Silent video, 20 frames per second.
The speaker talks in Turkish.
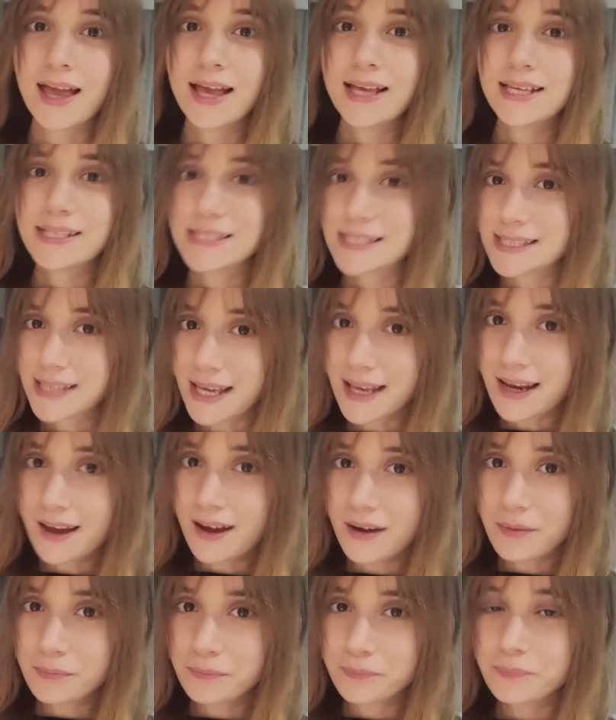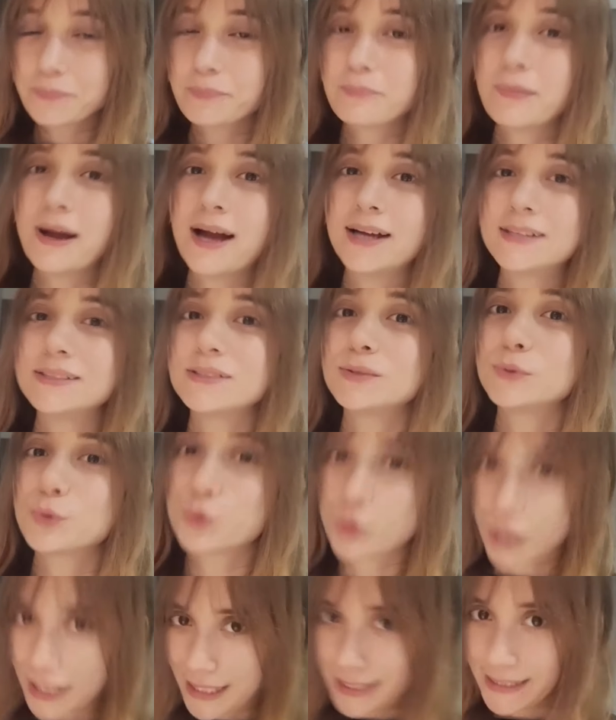Selam, ben
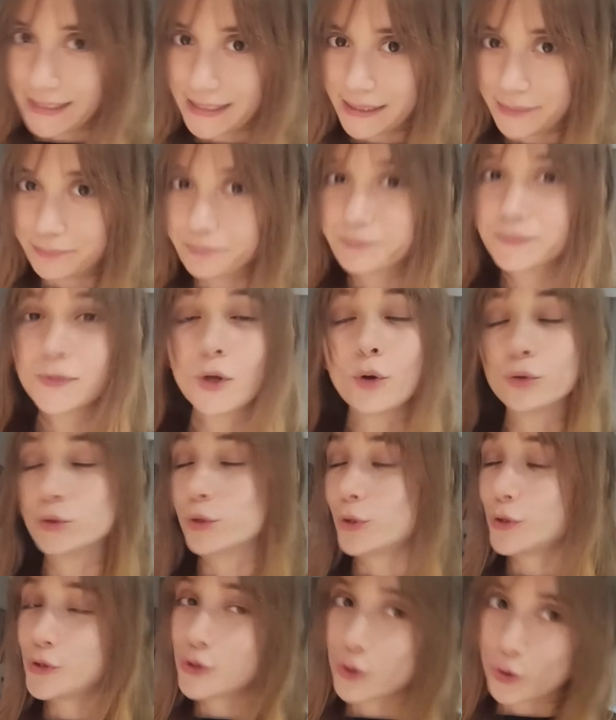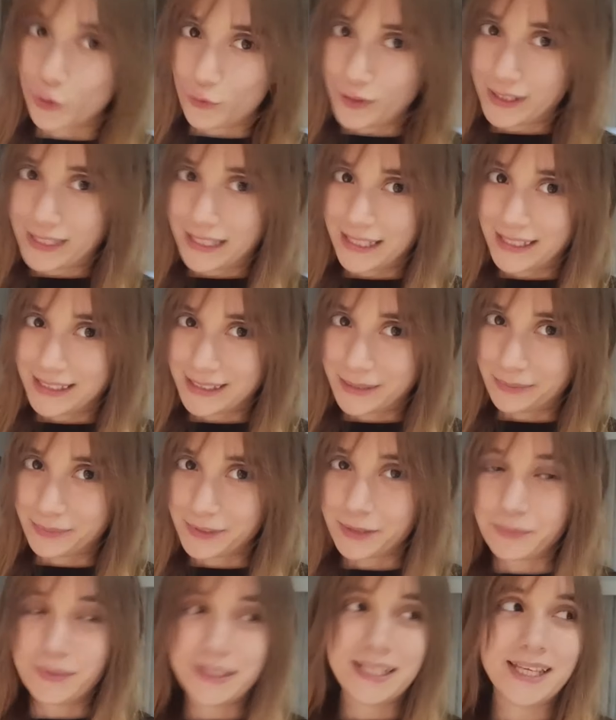duşa girdim. Ondan önce küvete girdim
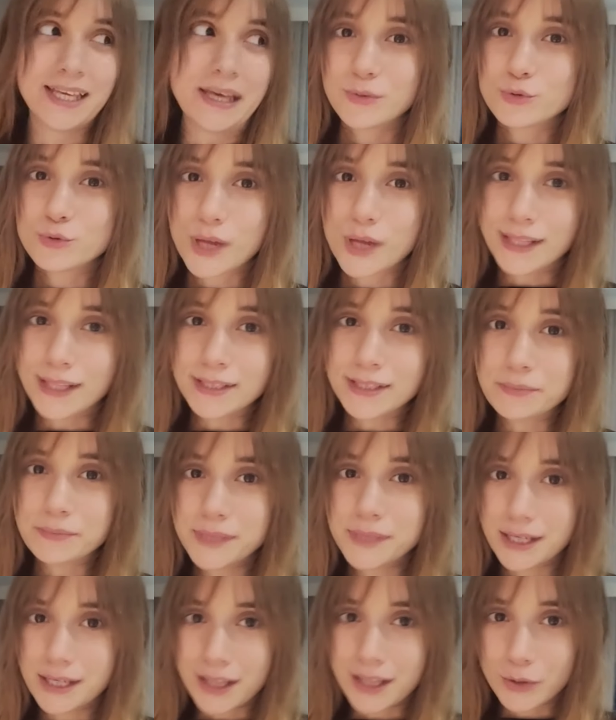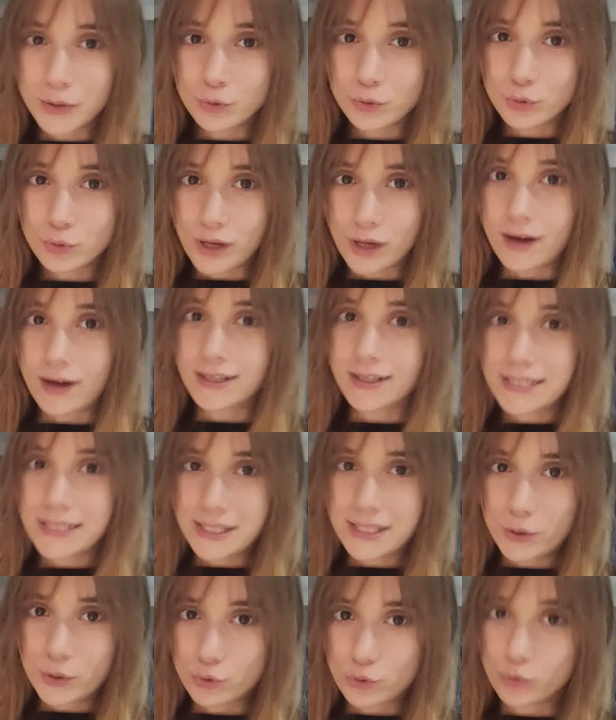tabii ki. Uzandım, yalan dünya
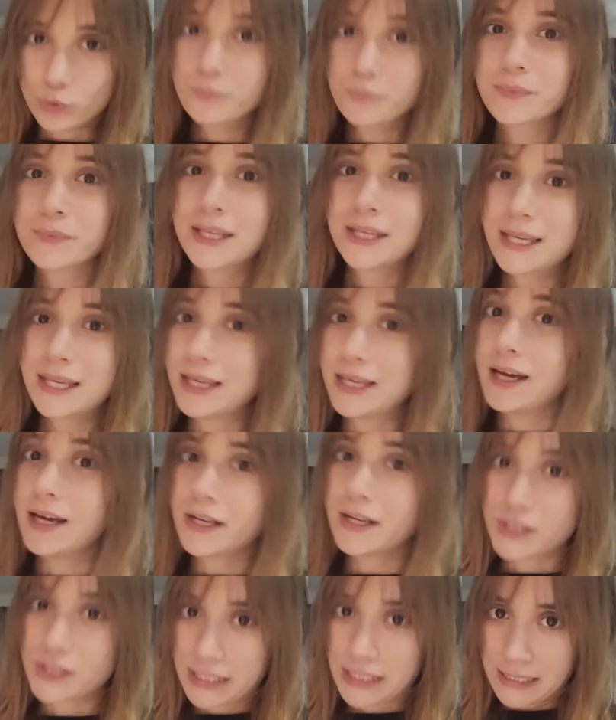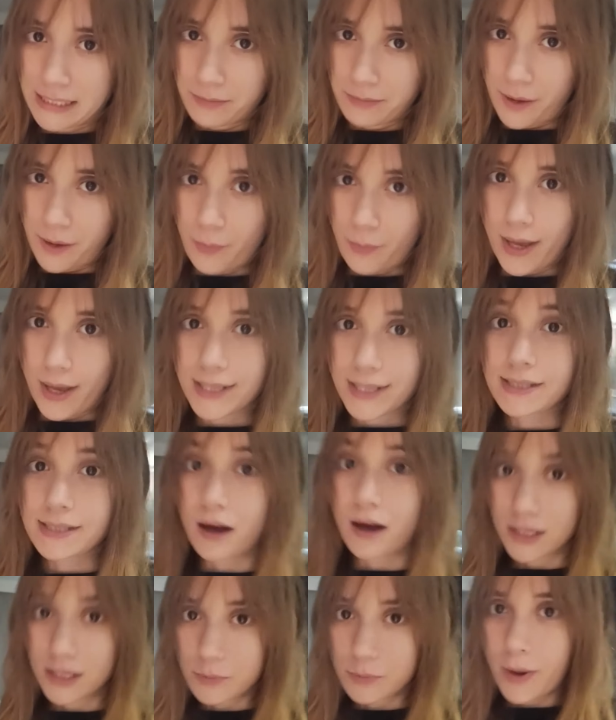izliyordum ki acıktım epey.
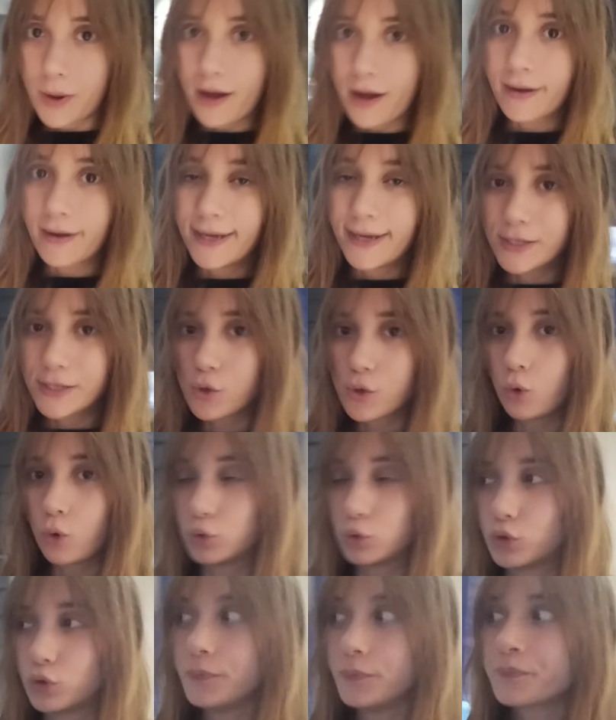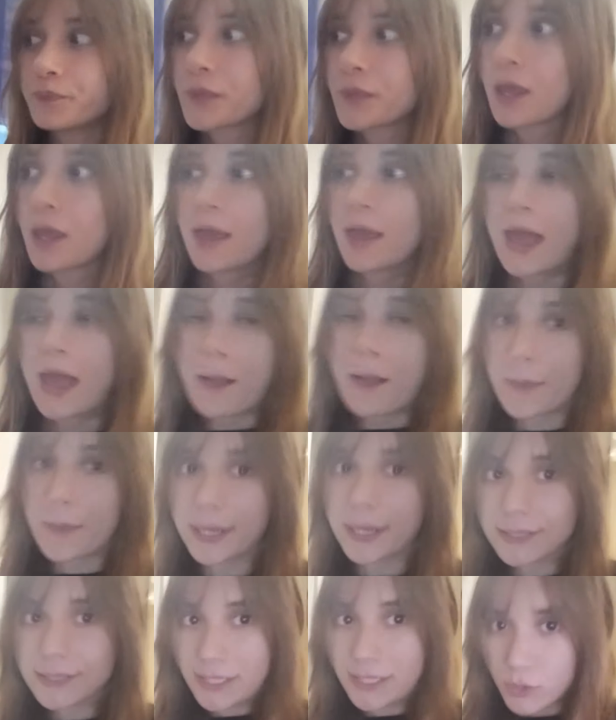Saat bayağı geç oldu.
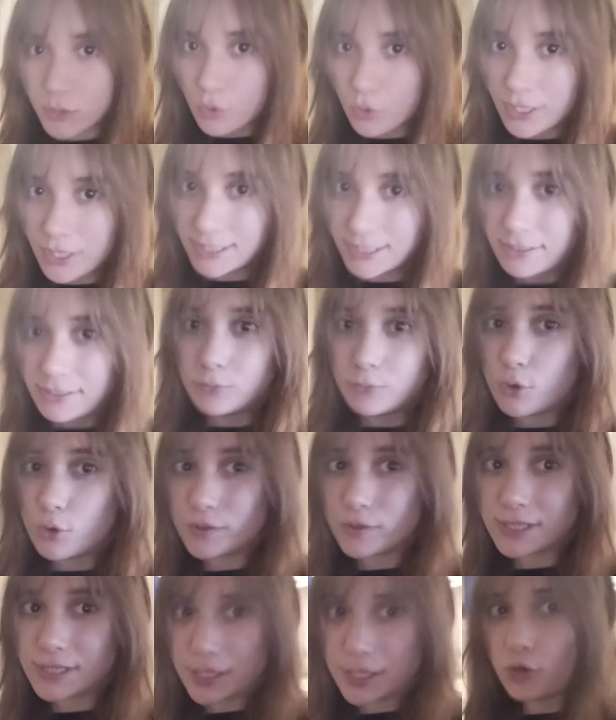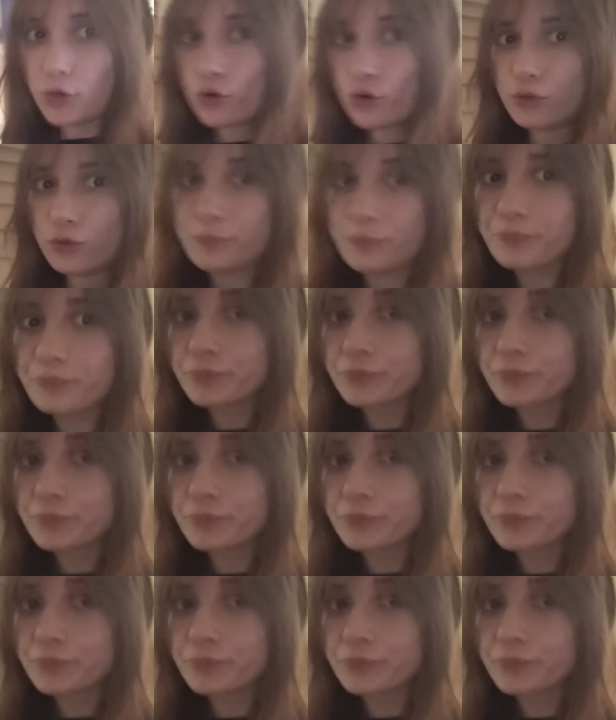Hemen ne söylediğimi gösteriyorum